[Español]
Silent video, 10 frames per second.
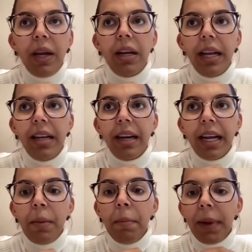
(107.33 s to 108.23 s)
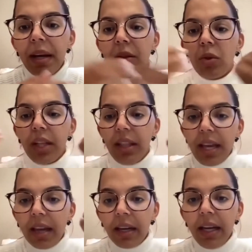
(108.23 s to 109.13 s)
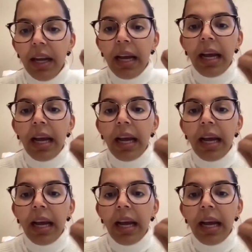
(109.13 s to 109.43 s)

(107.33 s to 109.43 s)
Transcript: el, el gran impacto que tiene,